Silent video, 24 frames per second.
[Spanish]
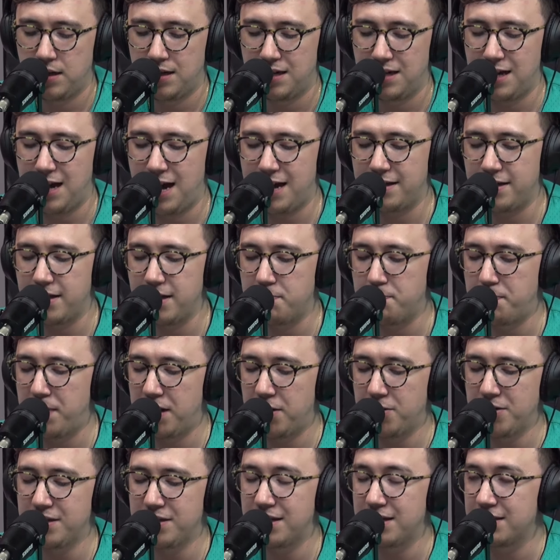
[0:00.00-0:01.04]
En
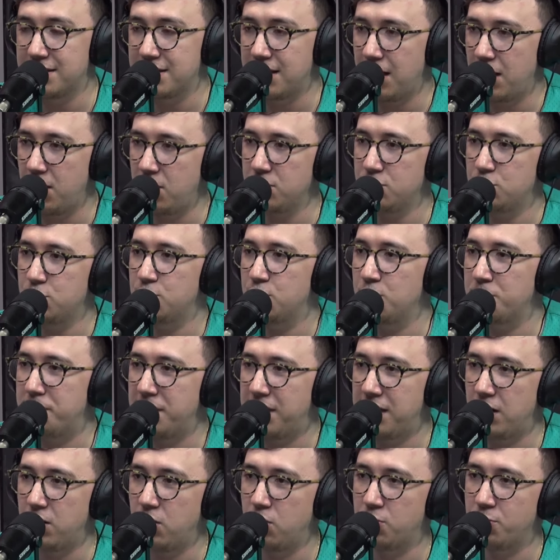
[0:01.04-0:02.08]
disparos intentados
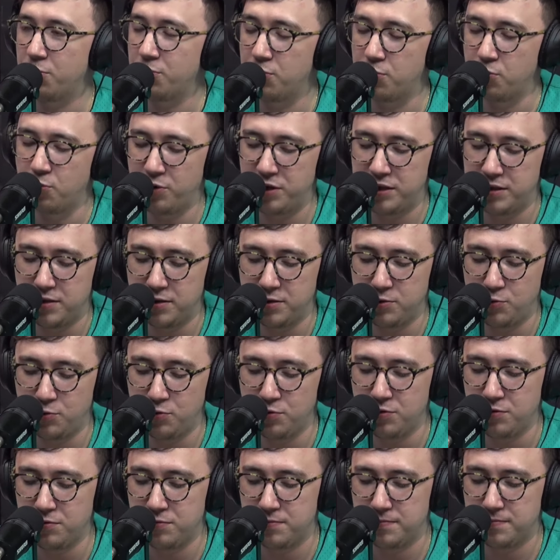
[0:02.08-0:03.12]
supera los
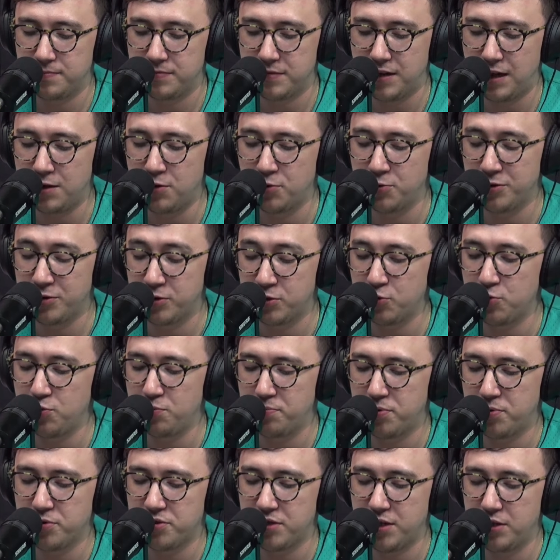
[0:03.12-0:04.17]
91 al
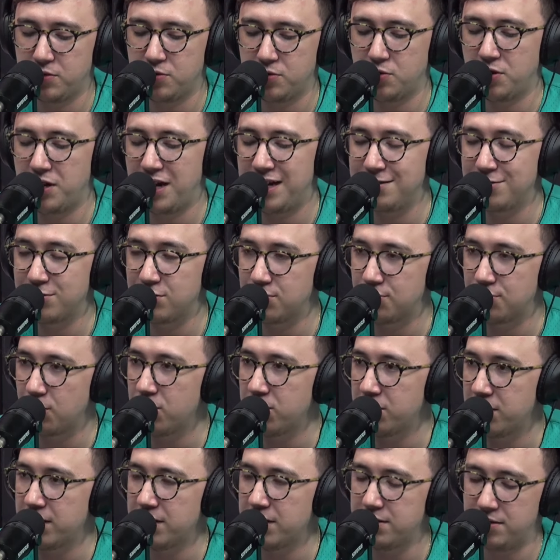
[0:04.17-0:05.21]
91%, en
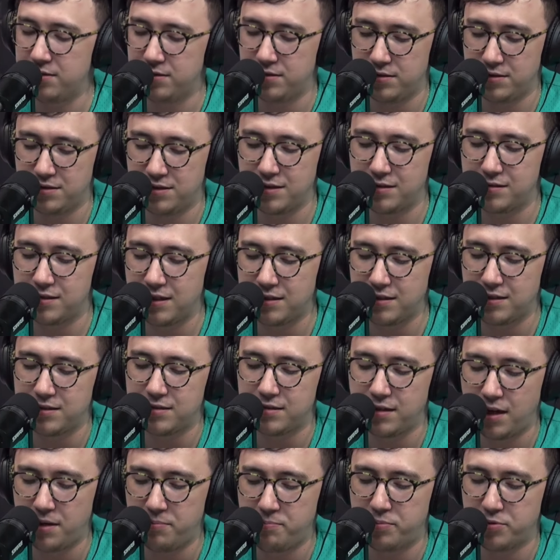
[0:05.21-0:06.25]
toques
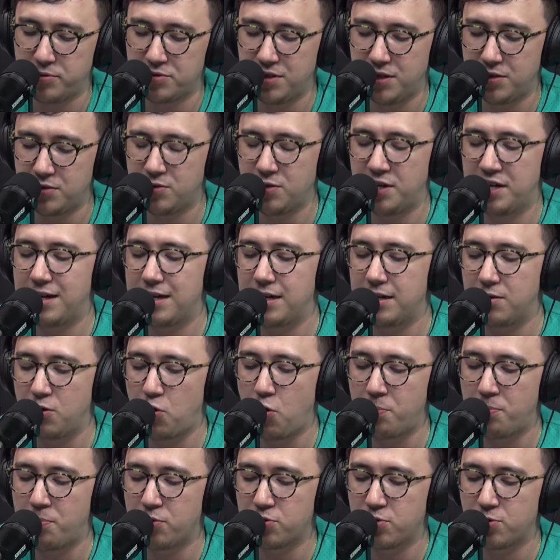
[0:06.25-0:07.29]
66%, en
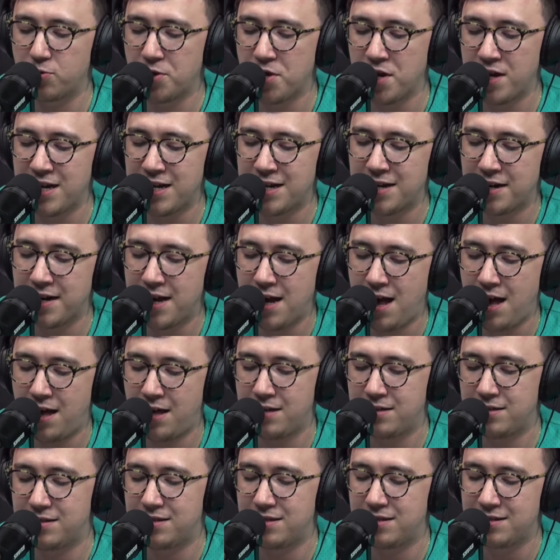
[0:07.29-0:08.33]
oportunidades
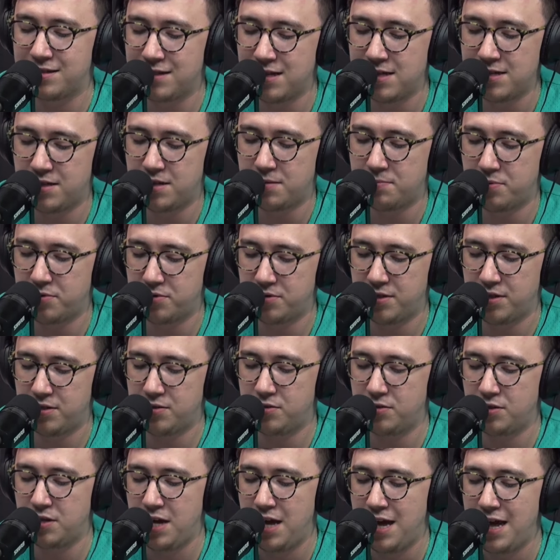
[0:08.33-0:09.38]
creadas 60%,
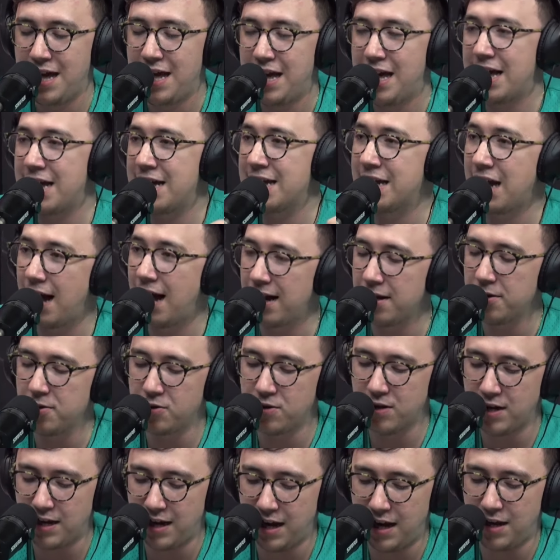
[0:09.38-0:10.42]
en
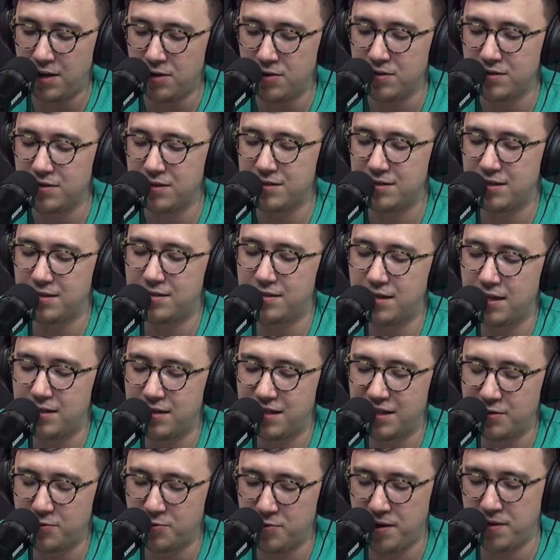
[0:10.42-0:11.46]
ario ganado
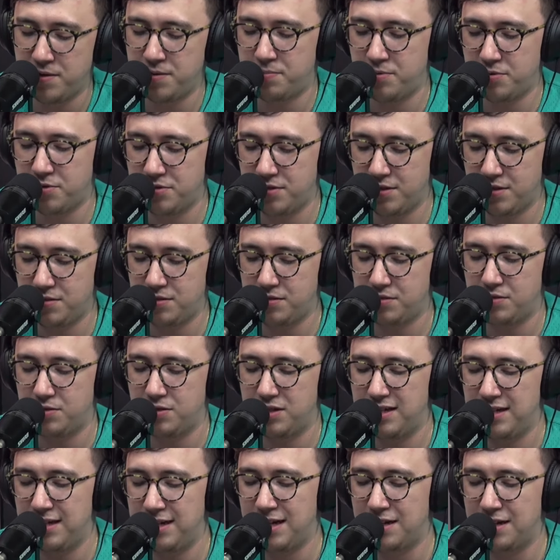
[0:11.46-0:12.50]
69%
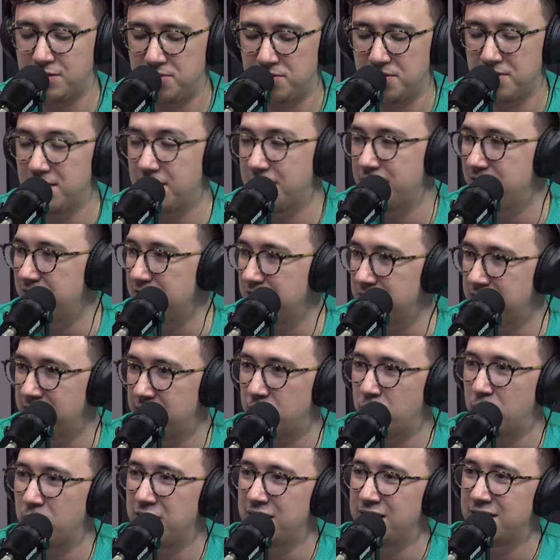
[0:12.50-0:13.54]
y acciones
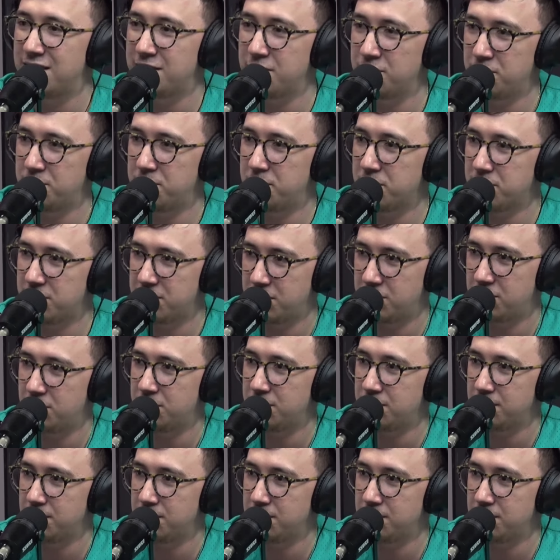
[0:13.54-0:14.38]
defensivas 41%.